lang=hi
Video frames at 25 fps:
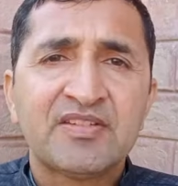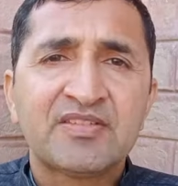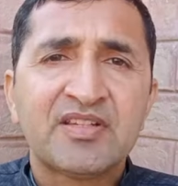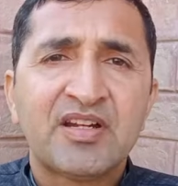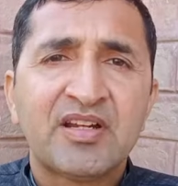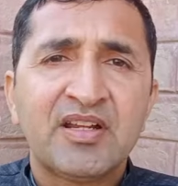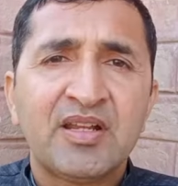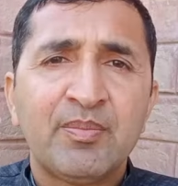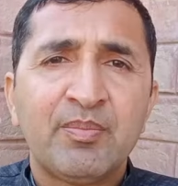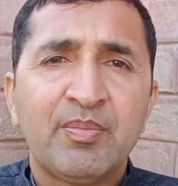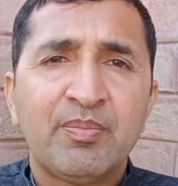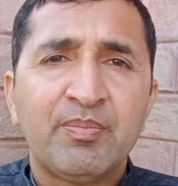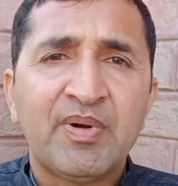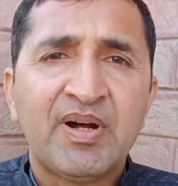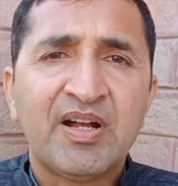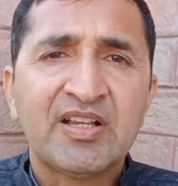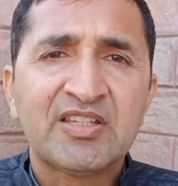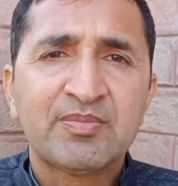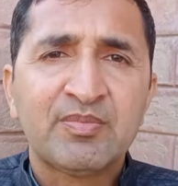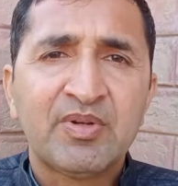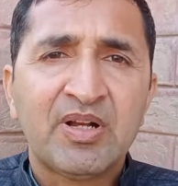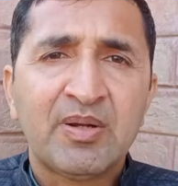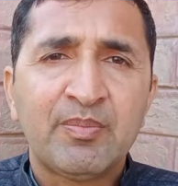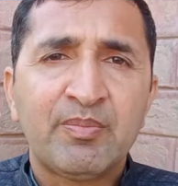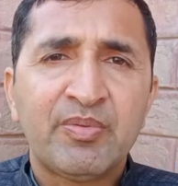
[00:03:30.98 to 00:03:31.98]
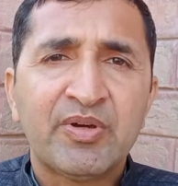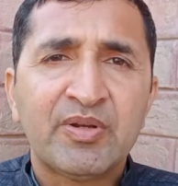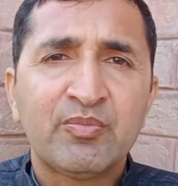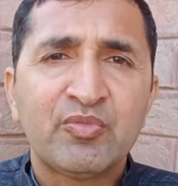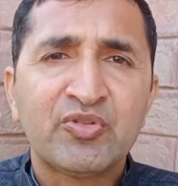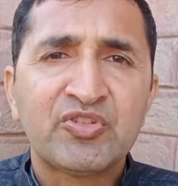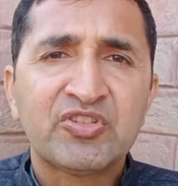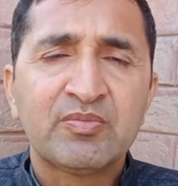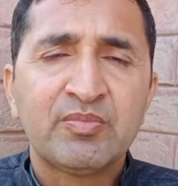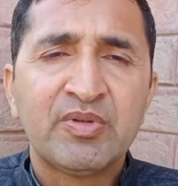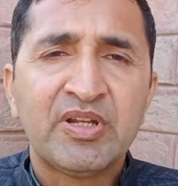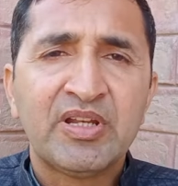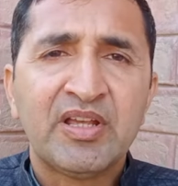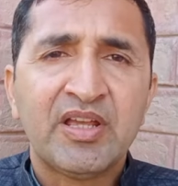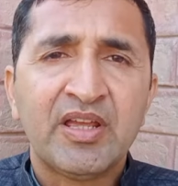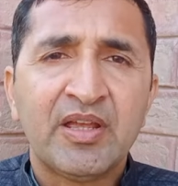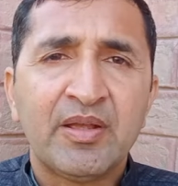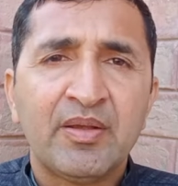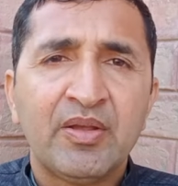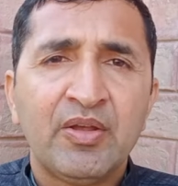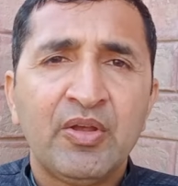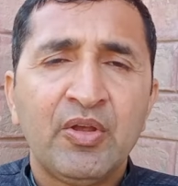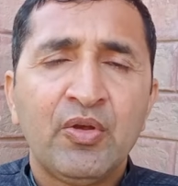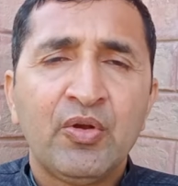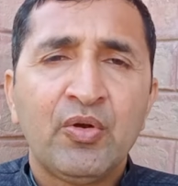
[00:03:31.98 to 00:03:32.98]
ये साढ़े पाँच माह पर मुश्तमिल
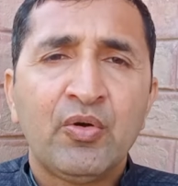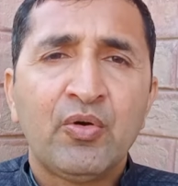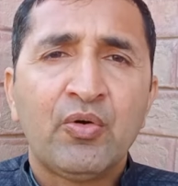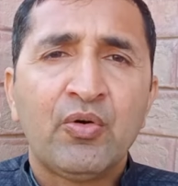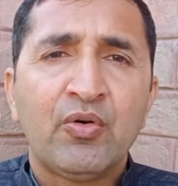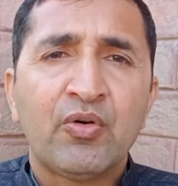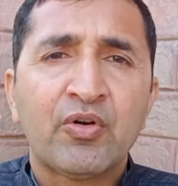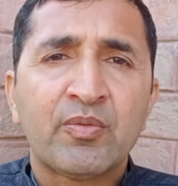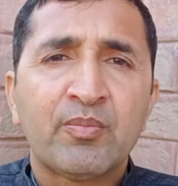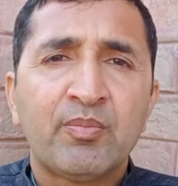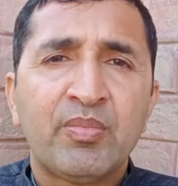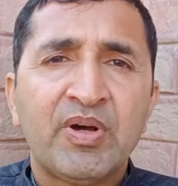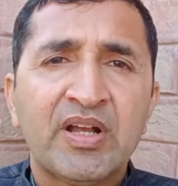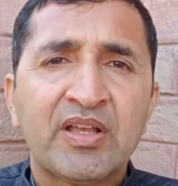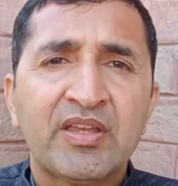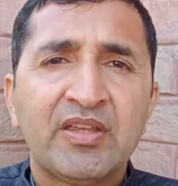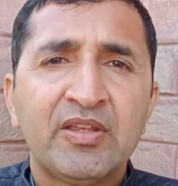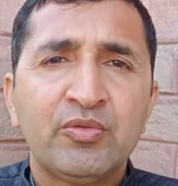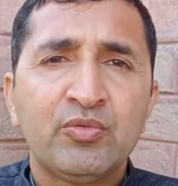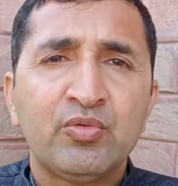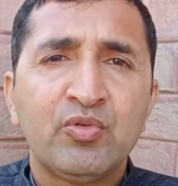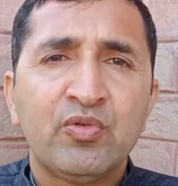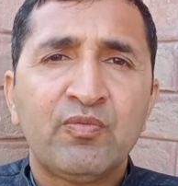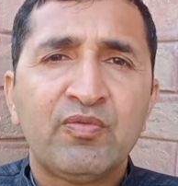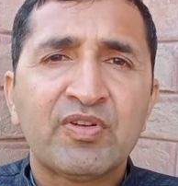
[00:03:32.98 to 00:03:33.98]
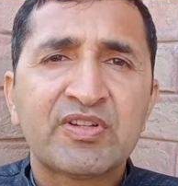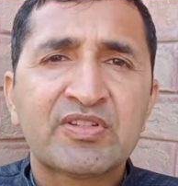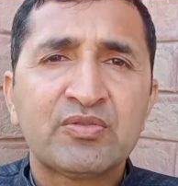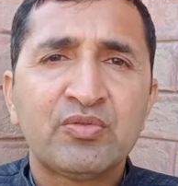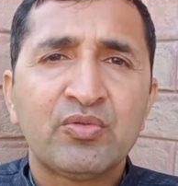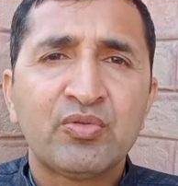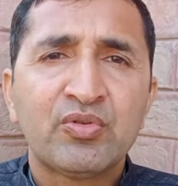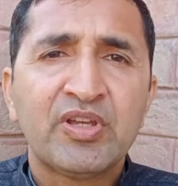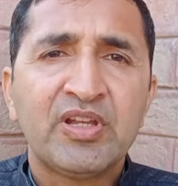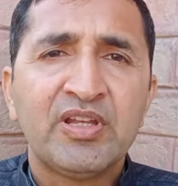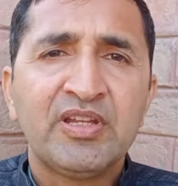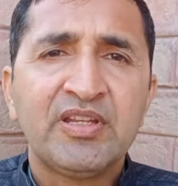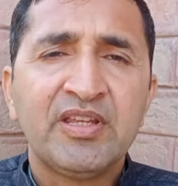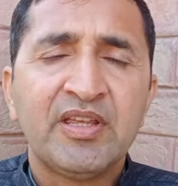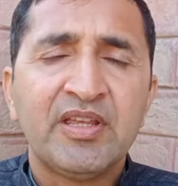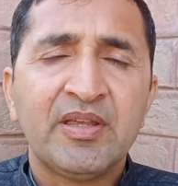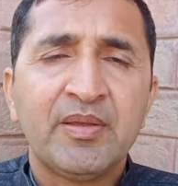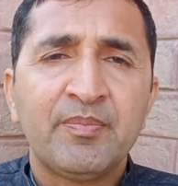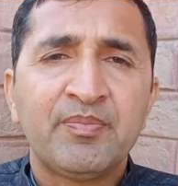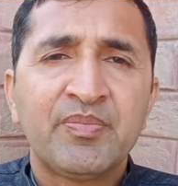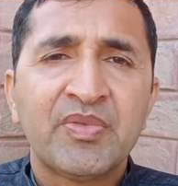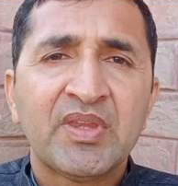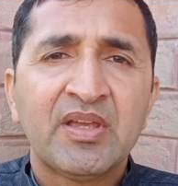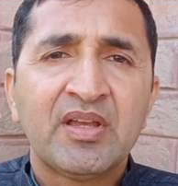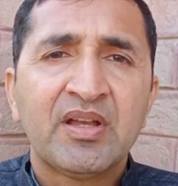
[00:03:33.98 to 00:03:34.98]
है और बाकी दो फसलों के
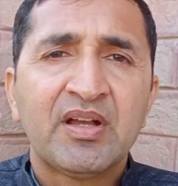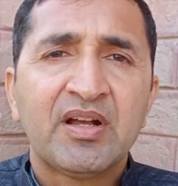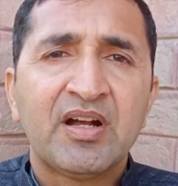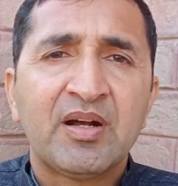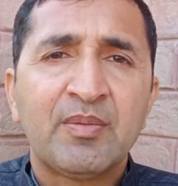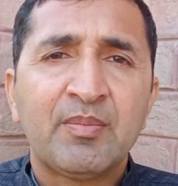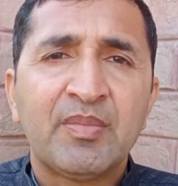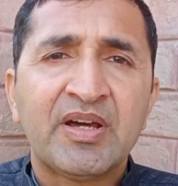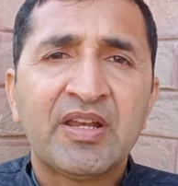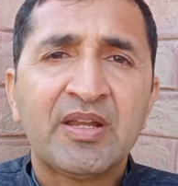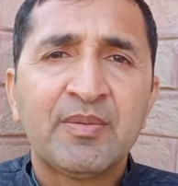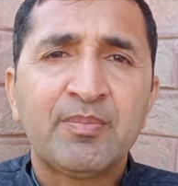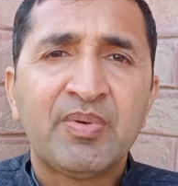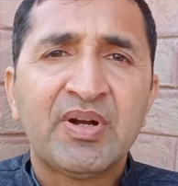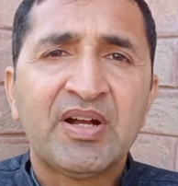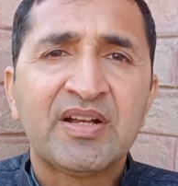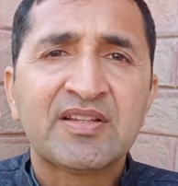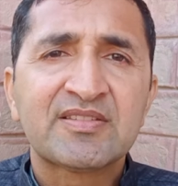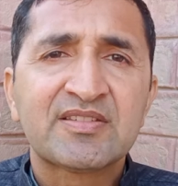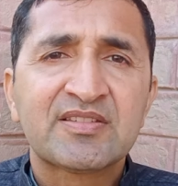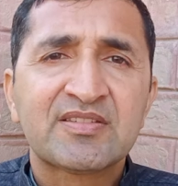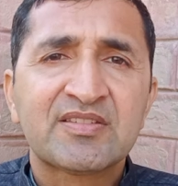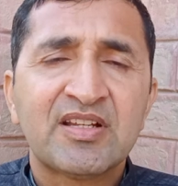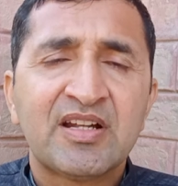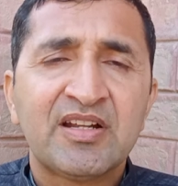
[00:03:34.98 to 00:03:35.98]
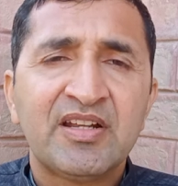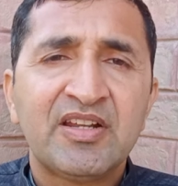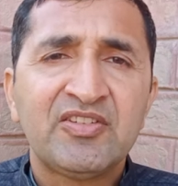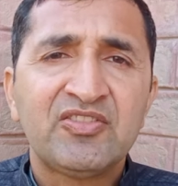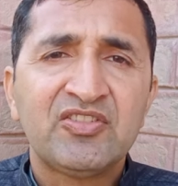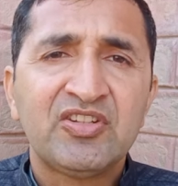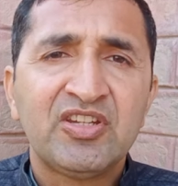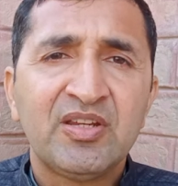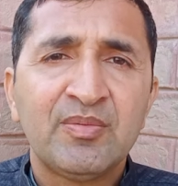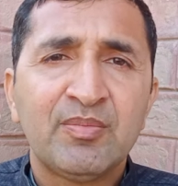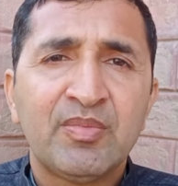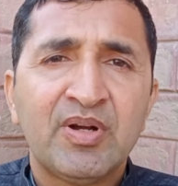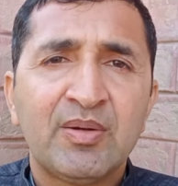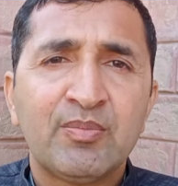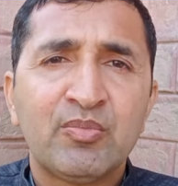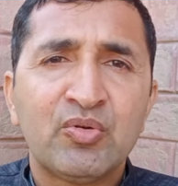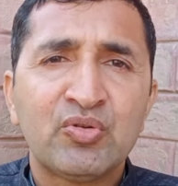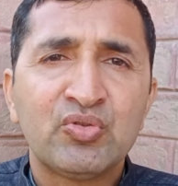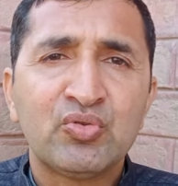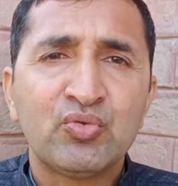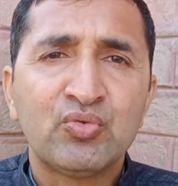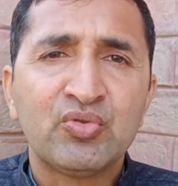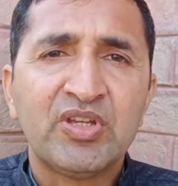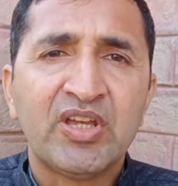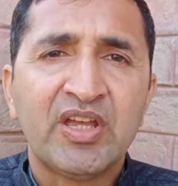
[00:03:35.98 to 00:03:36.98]
लिए हमारे पास साढ़े छः माह
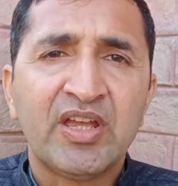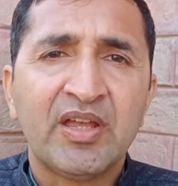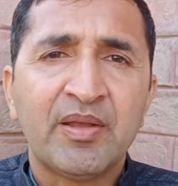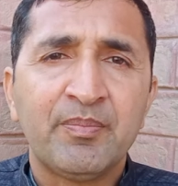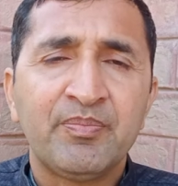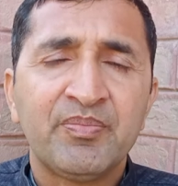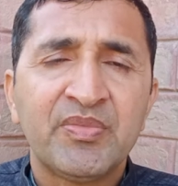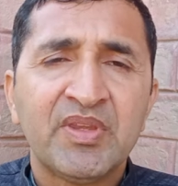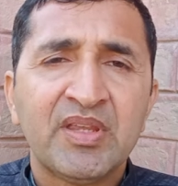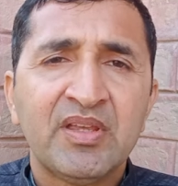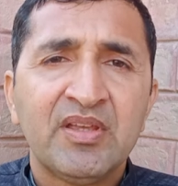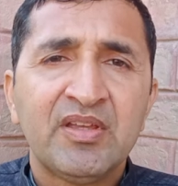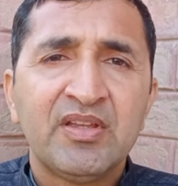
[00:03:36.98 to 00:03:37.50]
मौजूद है